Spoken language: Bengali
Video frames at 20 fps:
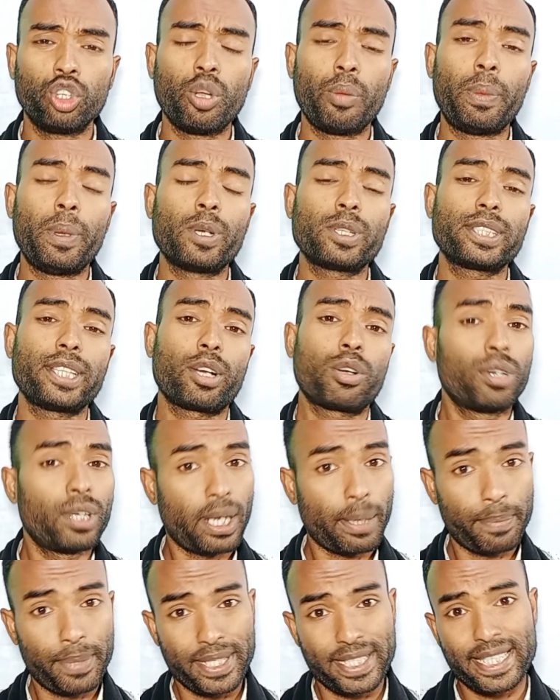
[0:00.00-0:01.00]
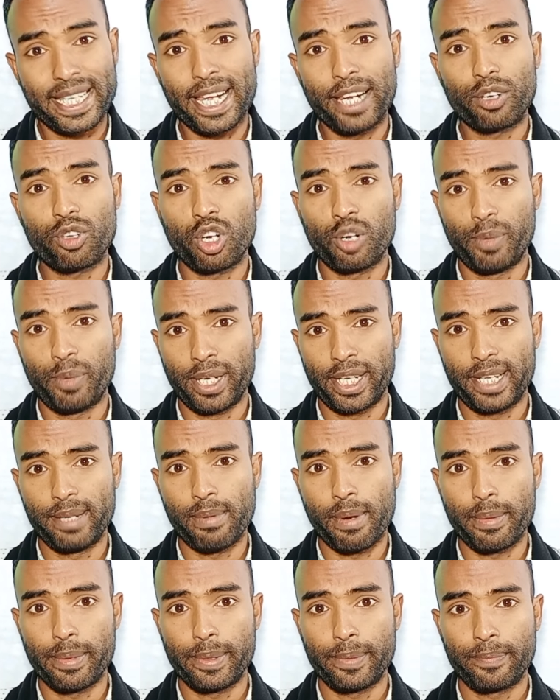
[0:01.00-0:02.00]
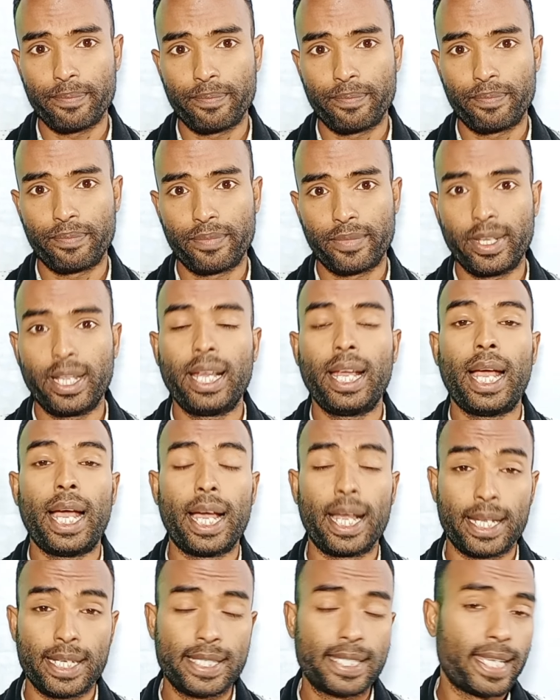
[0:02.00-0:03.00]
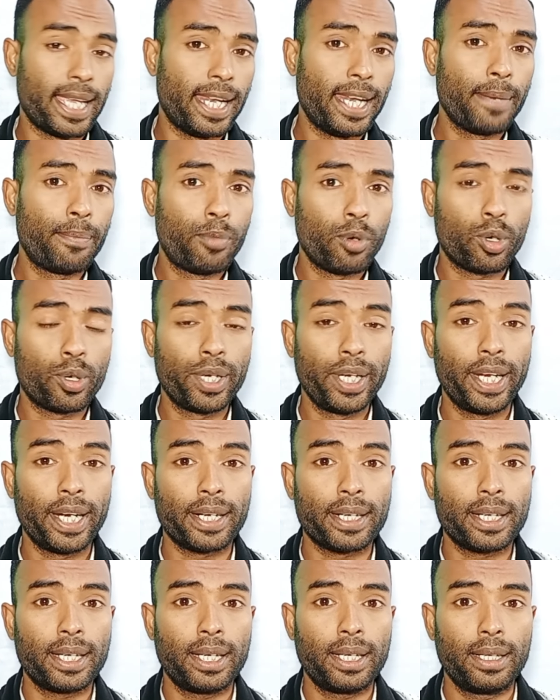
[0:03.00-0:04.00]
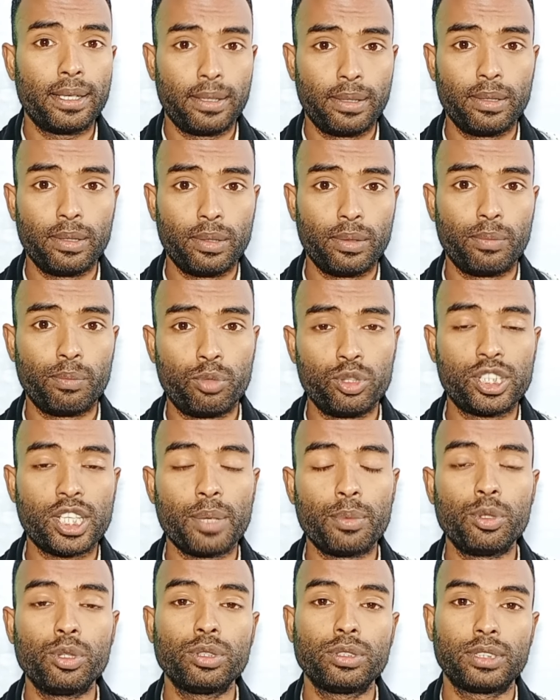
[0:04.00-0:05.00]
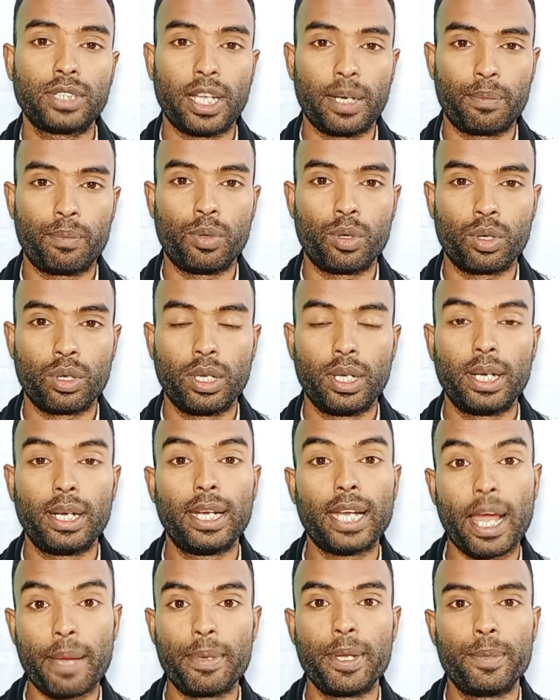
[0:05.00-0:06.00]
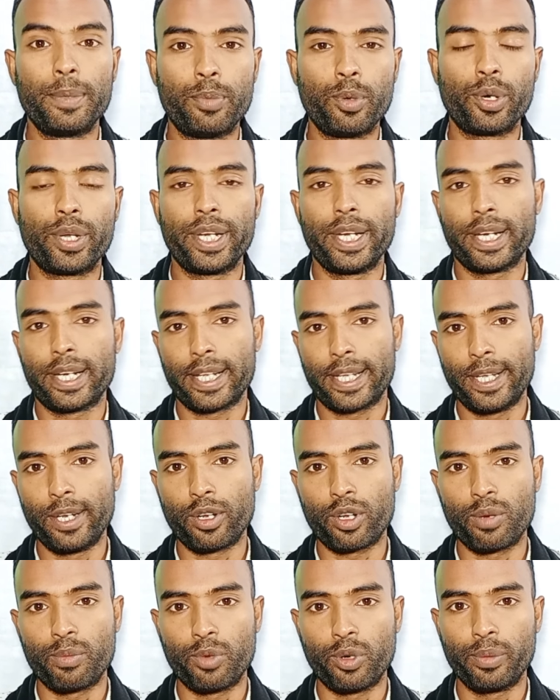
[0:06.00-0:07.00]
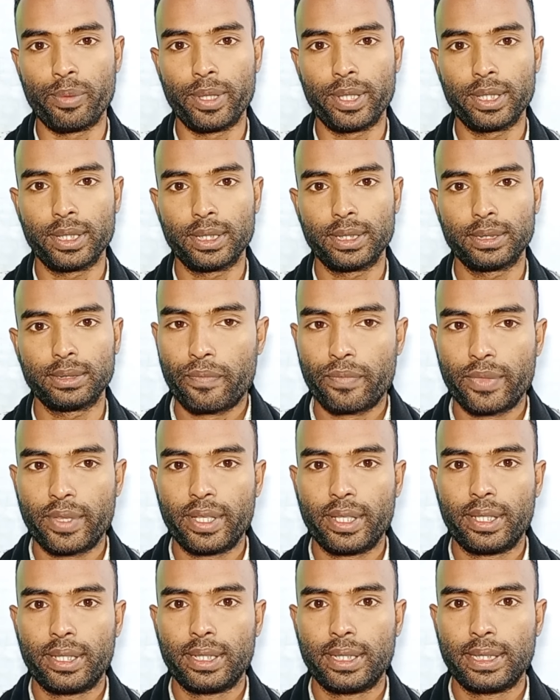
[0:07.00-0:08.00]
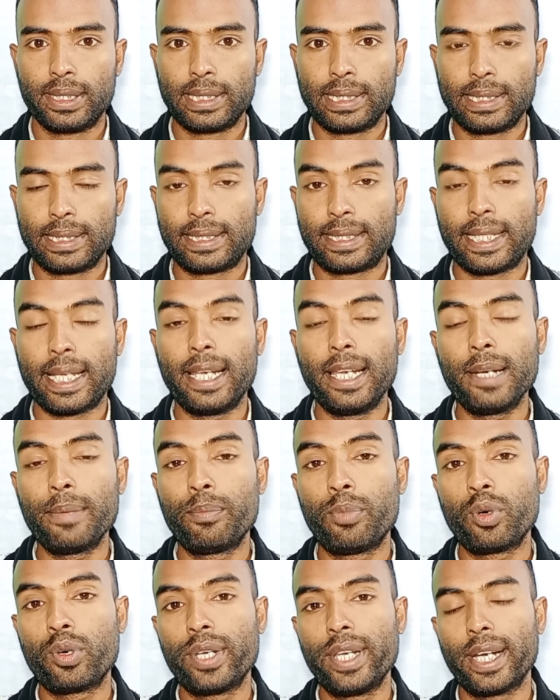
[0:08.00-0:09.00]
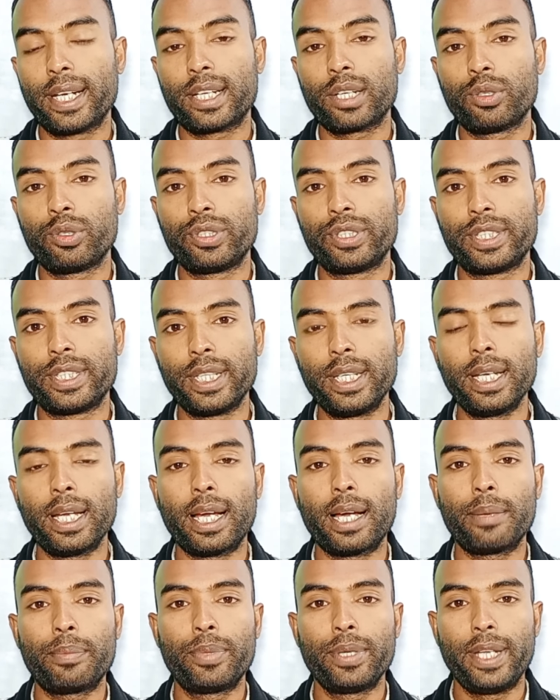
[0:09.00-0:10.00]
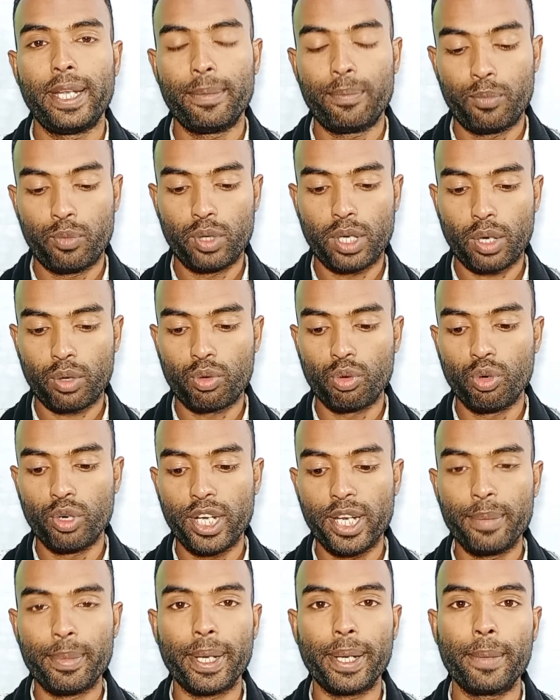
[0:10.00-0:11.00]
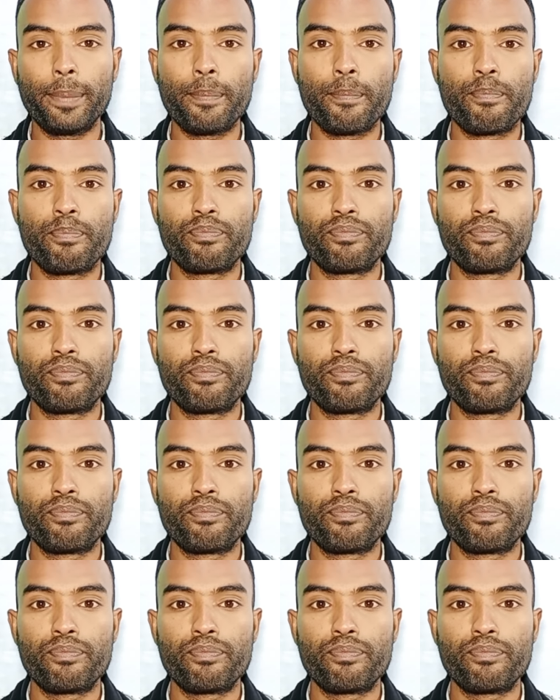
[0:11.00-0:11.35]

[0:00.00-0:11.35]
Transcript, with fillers: তো বিভার্স এখন আপনি সেল করবেন কিভাবে আগে সেলের প্রক্রিয়াটা বোঝাবো তারপর লাভের প্রক্রিয়াটা কীরকম হবে সেলের প্রক্রিয়াটা হচ্ছে আপনি এই প্রোডাক্টগুলো নেবেন